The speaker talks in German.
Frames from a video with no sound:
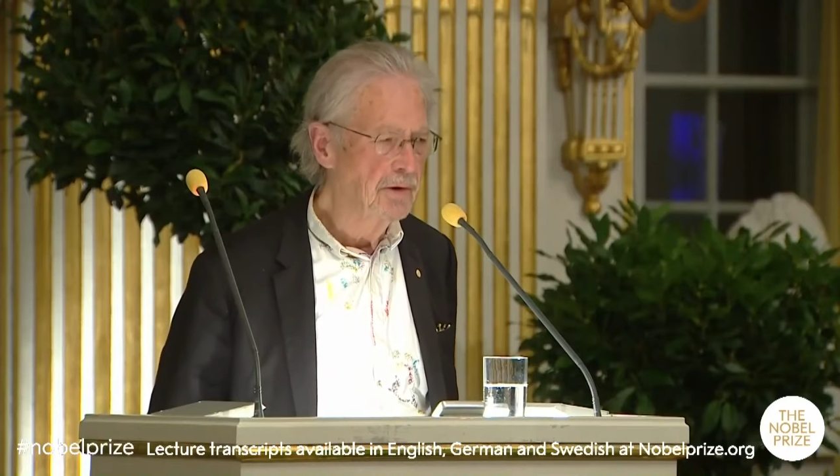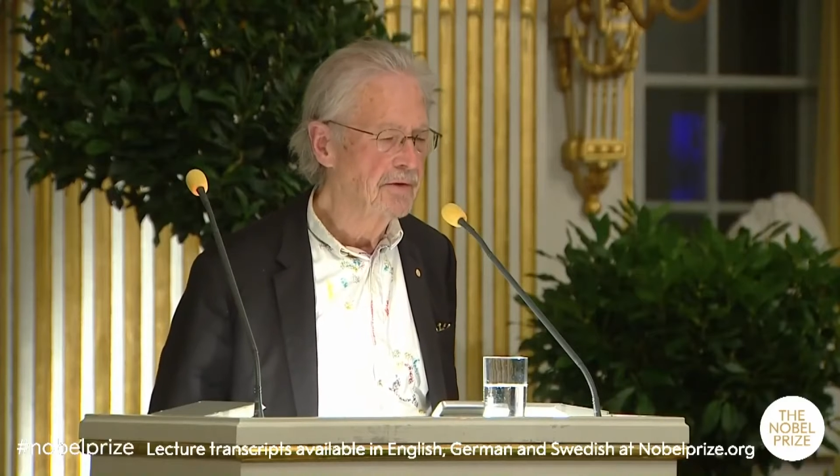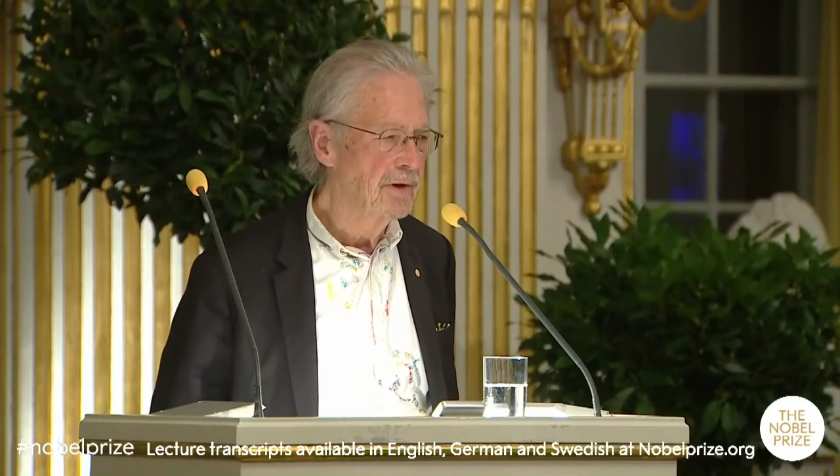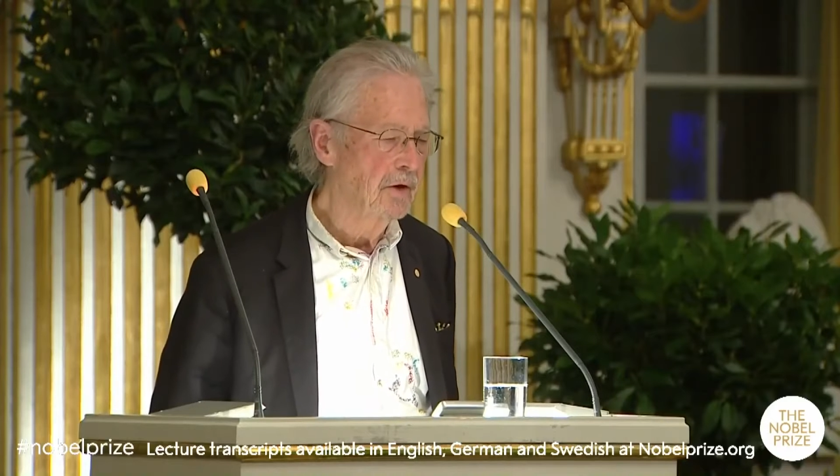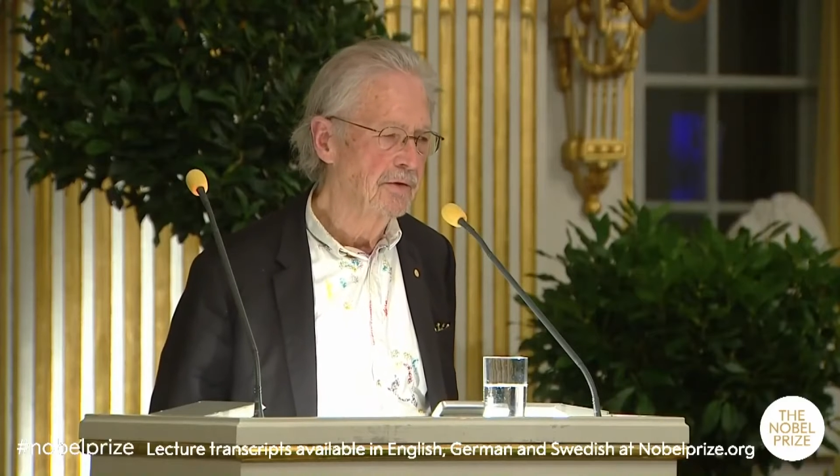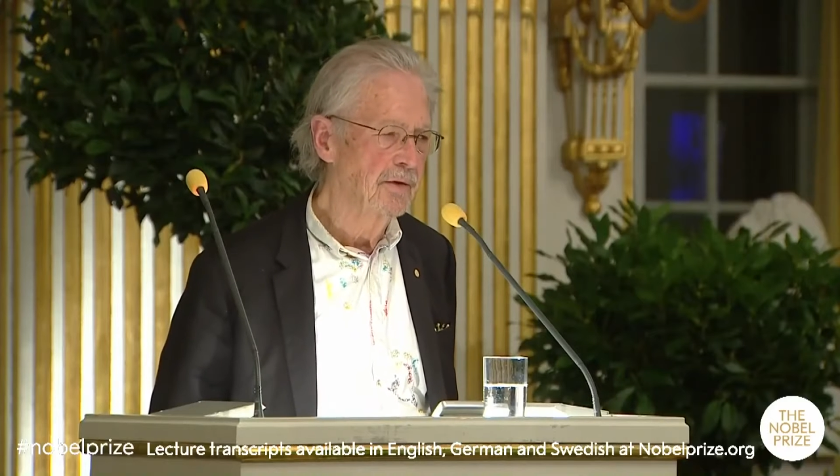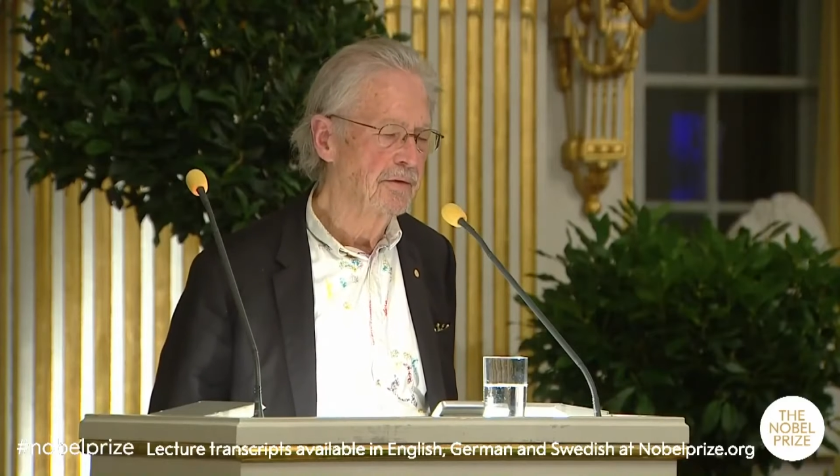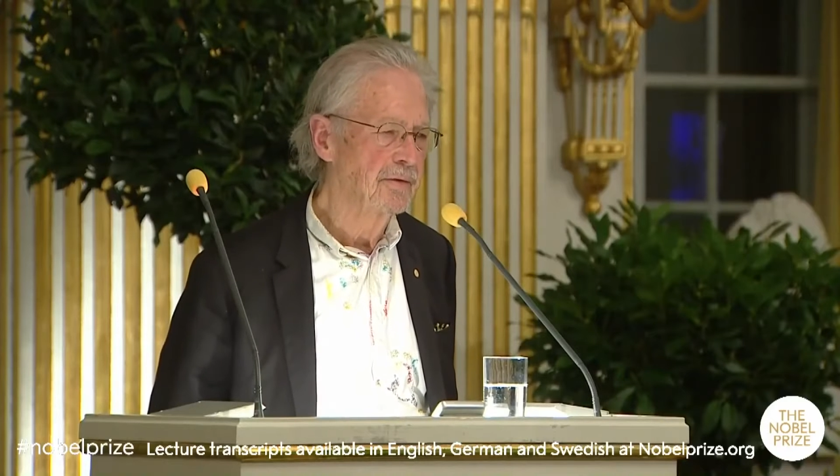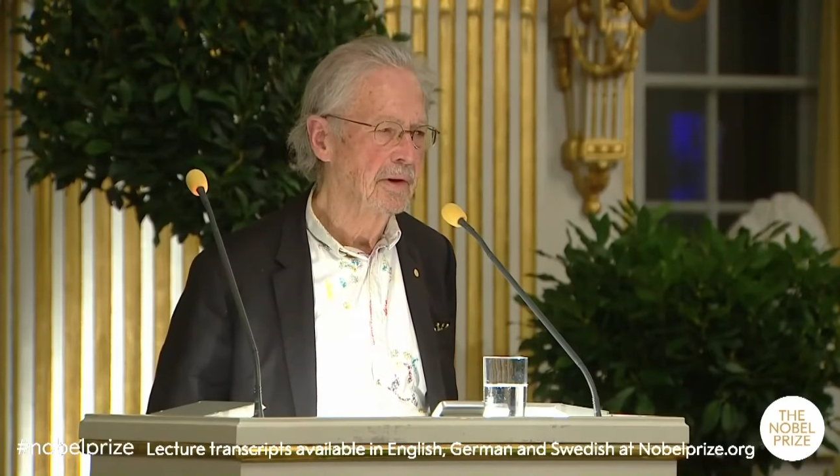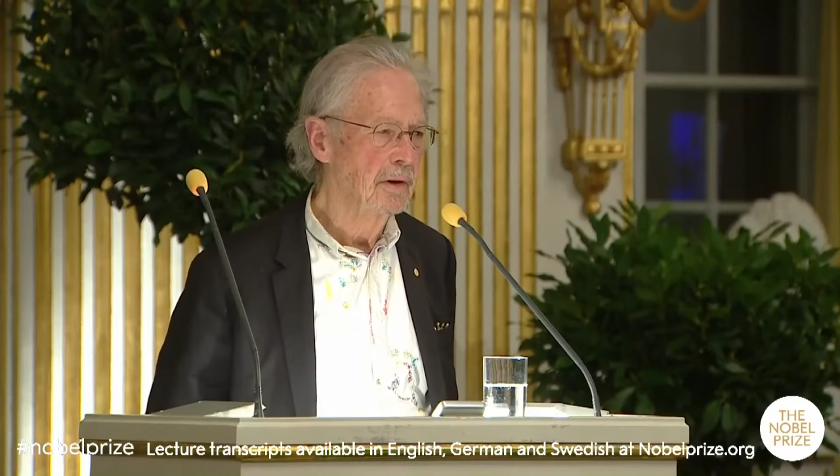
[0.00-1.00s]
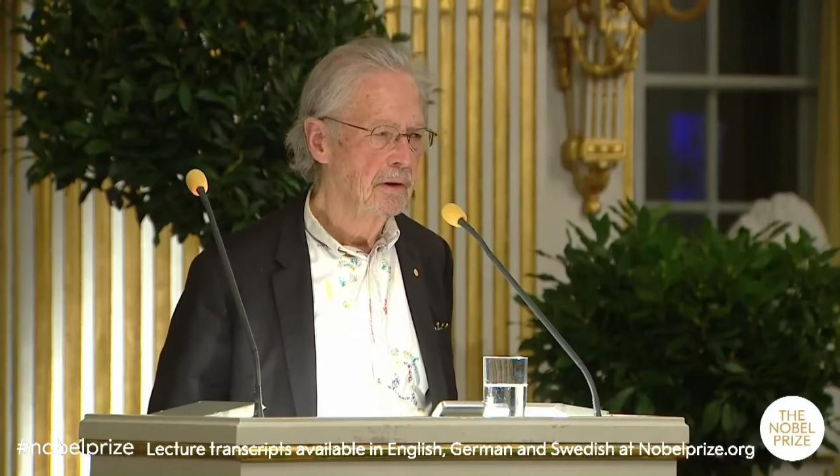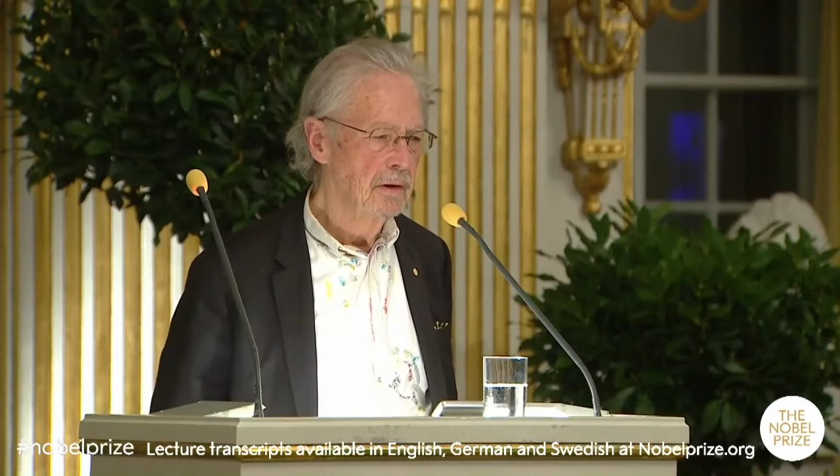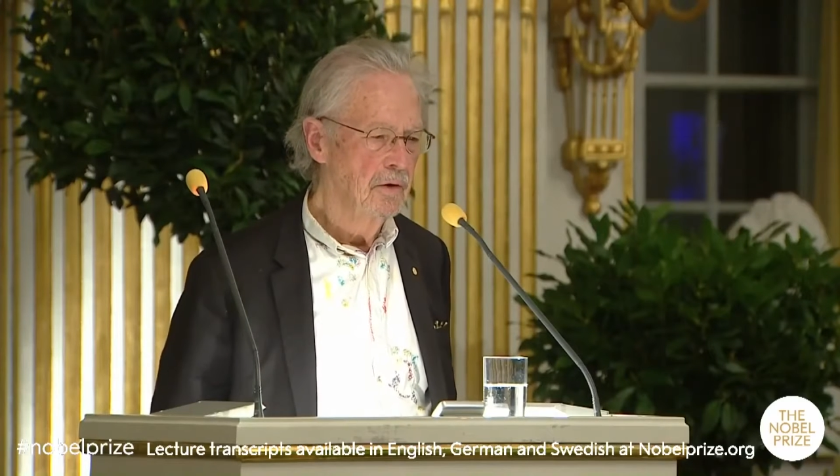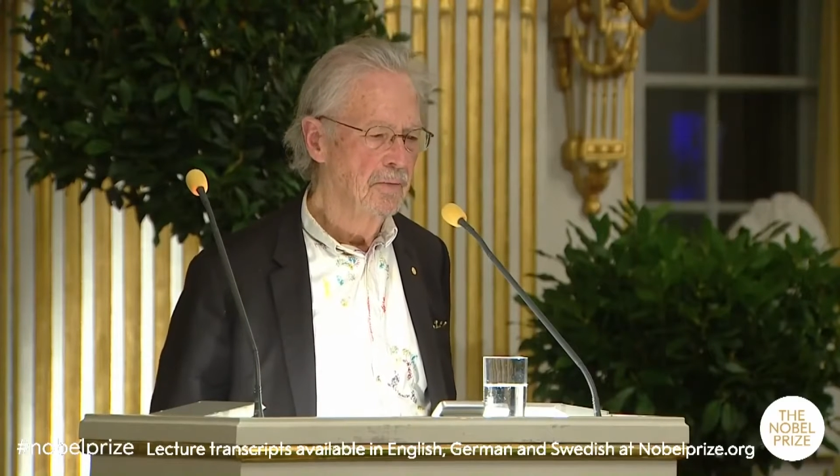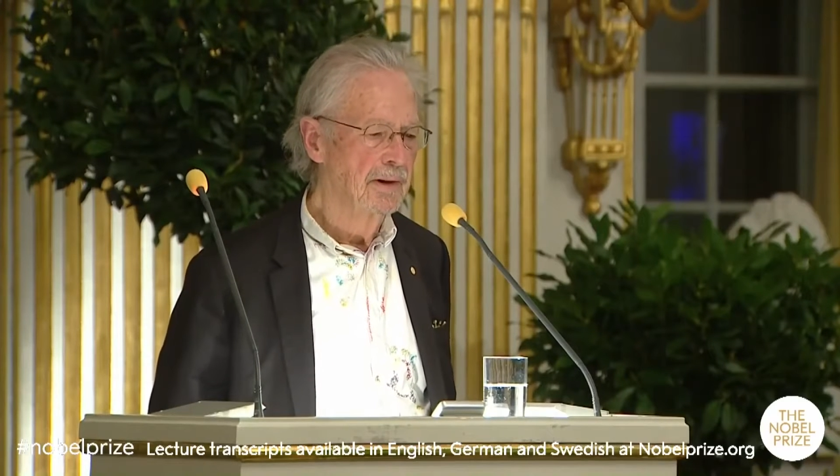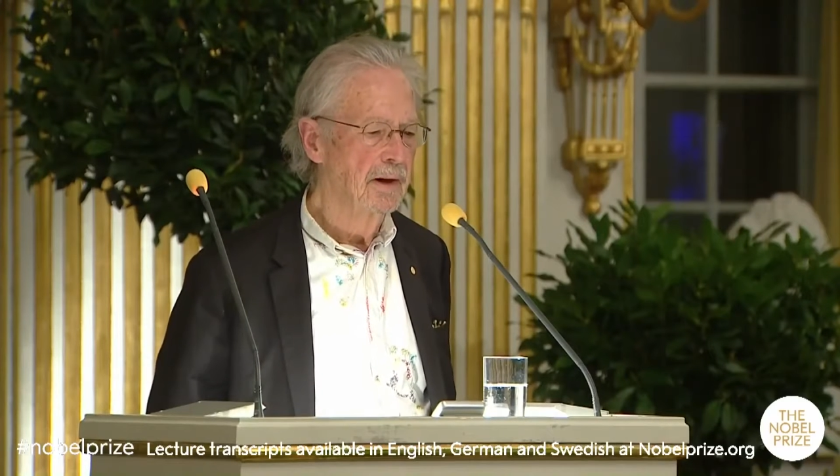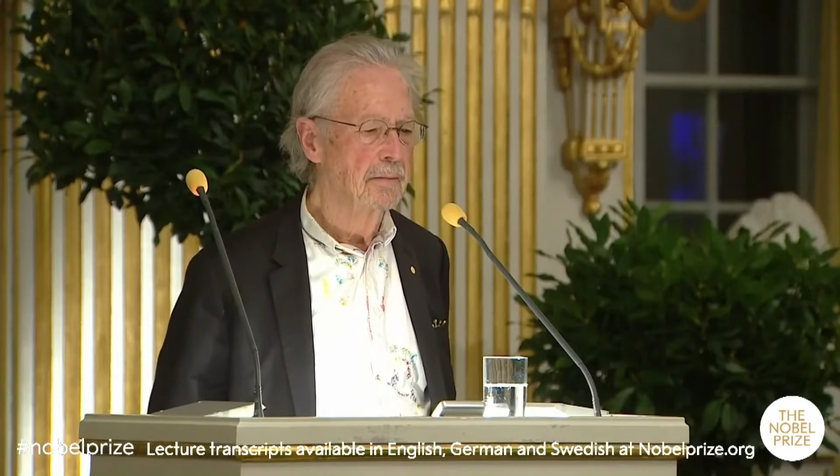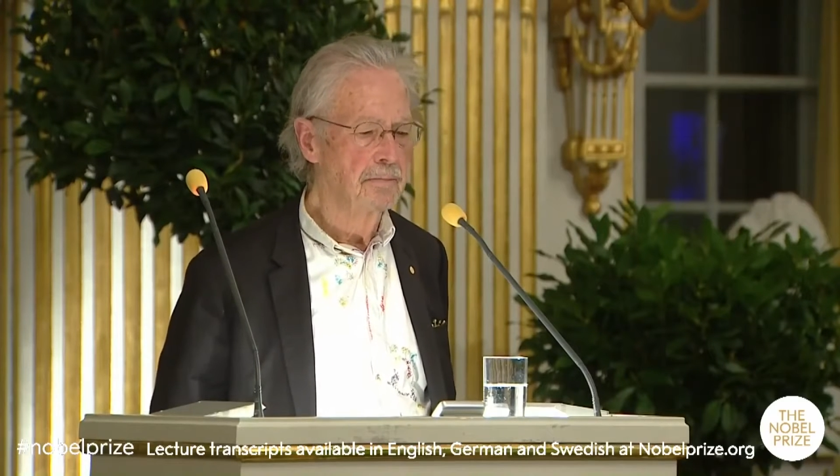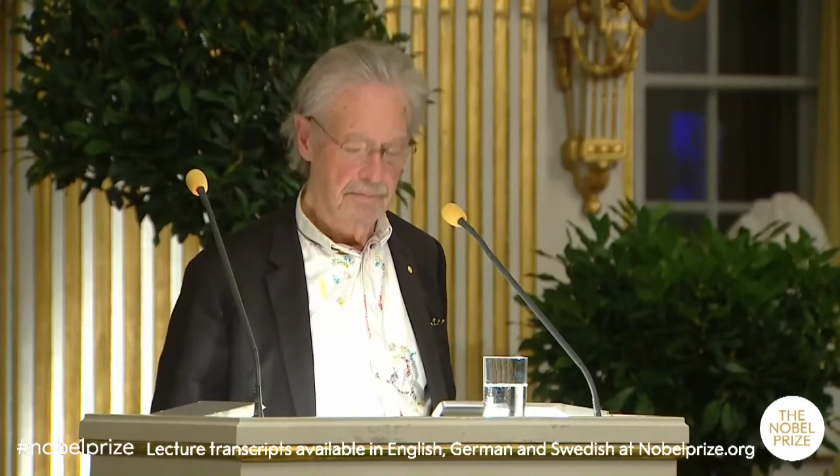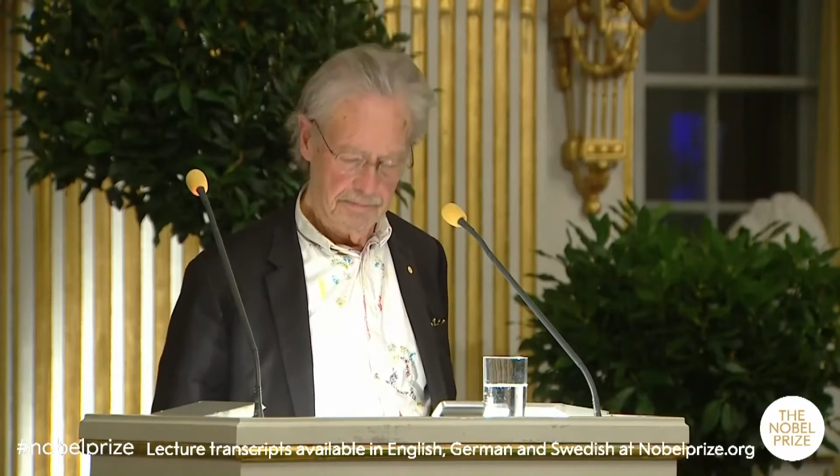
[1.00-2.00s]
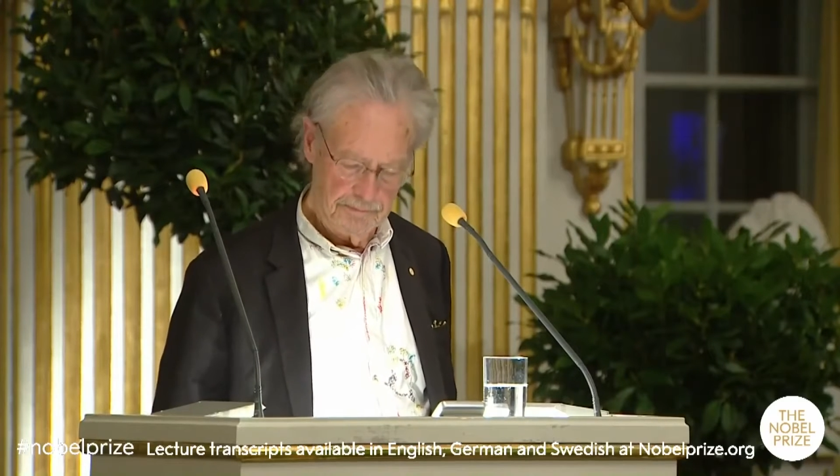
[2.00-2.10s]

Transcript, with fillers: des Hauses übernahm.